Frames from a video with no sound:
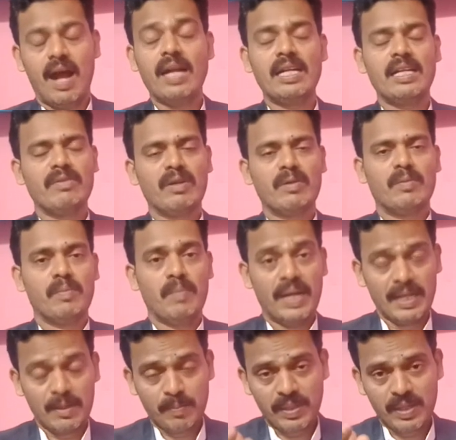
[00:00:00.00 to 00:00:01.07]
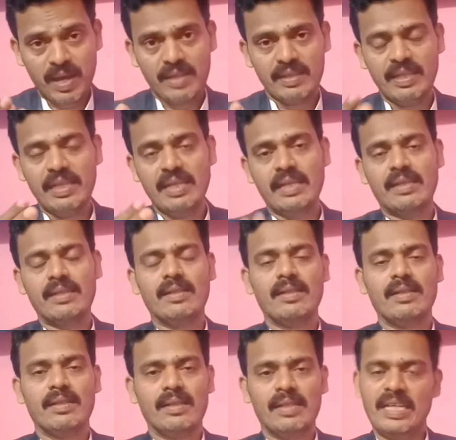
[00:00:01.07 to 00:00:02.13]
ஆண்டவர் பயப்படாதே
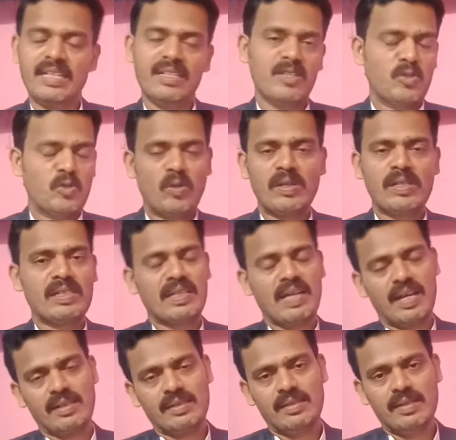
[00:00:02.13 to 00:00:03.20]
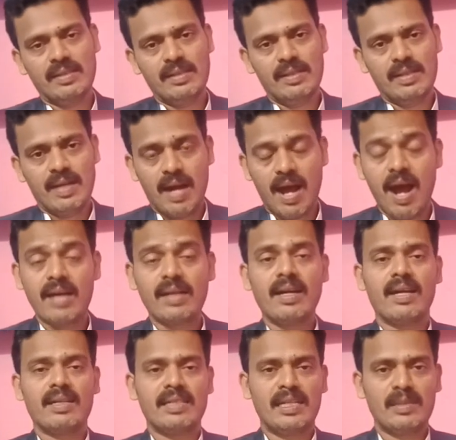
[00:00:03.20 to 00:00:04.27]
என்று சொல்லுகிறார்
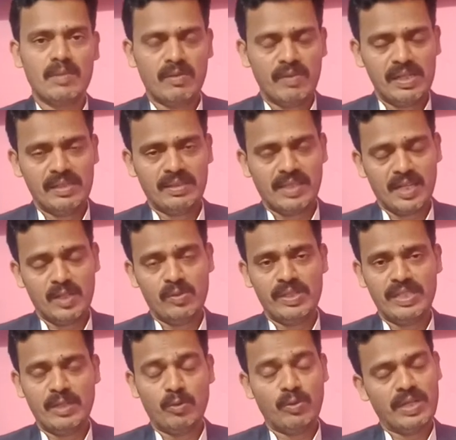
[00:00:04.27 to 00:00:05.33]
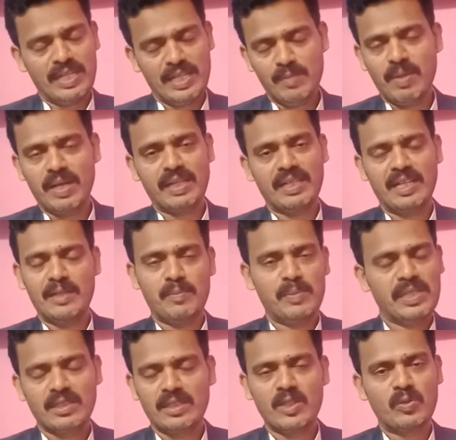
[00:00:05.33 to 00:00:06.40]
ஆகா என்பவள் தன்னுடைய ஒரே மகனை
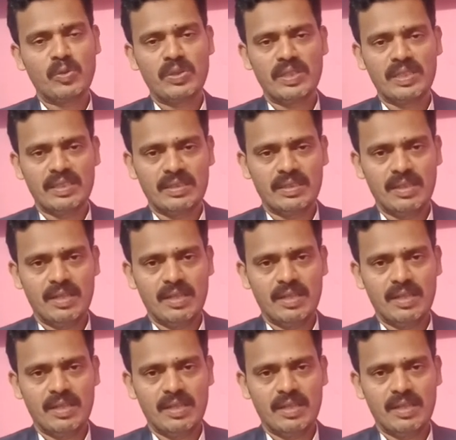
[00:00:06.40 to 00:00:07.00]
பிடித்து கொண்டு